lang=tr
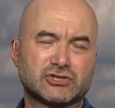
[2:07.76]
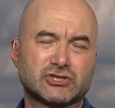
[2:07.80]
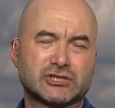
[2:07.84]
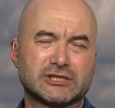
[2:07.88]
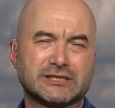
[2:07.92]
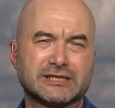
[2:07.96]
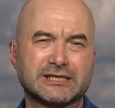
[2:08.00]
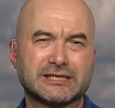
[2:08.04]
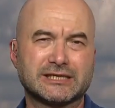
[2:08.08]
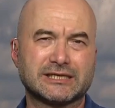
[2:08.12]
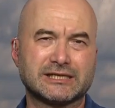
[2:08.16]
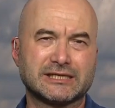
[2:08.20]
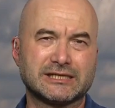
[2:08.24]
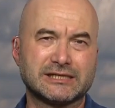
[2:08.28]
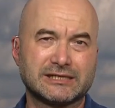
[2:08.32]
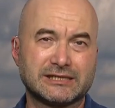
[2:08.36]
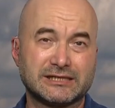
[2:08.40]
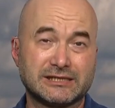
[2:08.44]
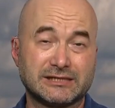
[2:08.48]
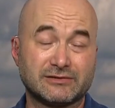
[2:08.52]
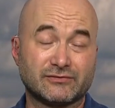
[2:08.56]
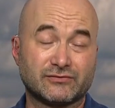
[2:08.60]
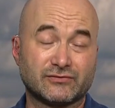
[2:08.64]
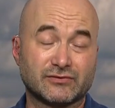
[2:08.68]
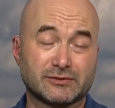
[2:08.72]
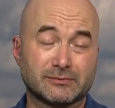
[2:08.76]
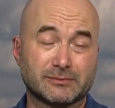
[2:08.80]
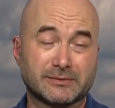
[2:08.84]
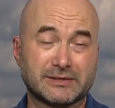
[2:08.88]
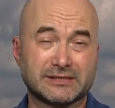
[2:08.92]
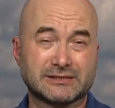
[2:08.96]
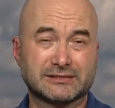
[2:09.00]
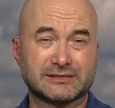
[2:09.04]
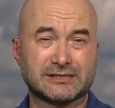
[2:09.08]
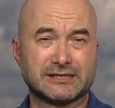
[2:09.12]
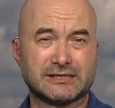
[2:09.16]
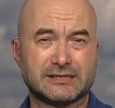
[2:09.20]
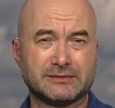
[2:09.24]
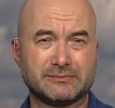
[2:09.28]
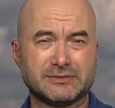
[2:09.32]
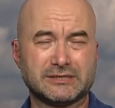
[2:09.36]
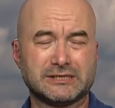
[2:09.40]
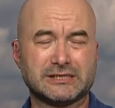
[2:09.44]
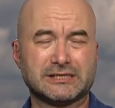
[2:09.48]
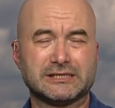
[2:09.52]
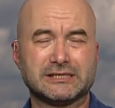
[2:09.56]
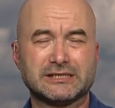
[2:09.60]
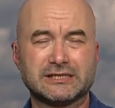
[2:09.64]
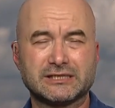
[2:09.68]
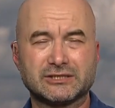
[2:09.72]
Çin'deki ilgili firmaya
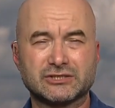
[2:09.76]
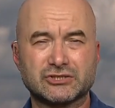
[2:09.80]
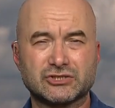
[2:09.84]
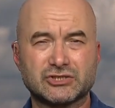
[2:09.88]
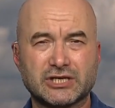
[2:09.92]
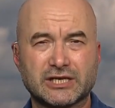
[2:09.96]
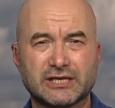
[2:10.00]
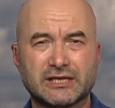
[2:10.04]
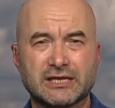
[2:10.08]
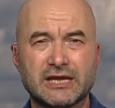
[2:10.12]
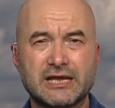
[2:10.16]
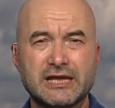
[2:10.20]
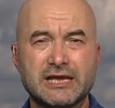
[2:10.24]
talebini iletecek.